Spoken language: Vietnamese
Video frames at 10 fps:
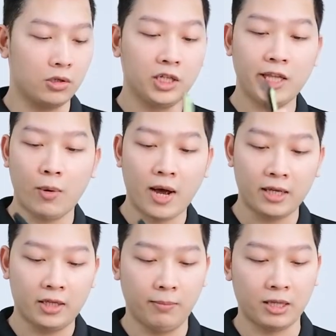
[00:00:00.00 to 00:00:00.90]
còn chiếc neo
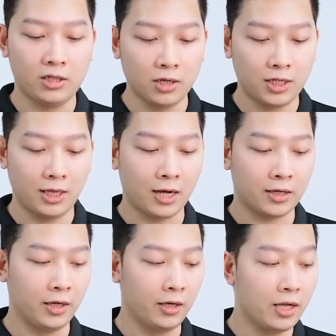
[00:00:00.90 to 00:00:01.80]
2 thì mặt trước chỉ là
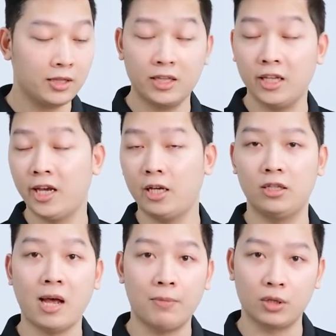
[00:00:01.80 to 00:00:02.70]
kính à, tinh tinh thế hệ
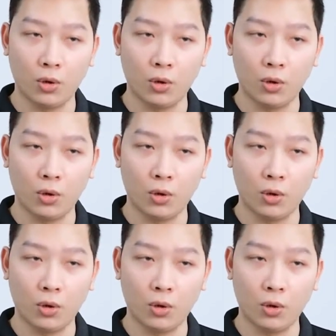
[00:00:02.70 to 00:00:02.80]
thứ năm mà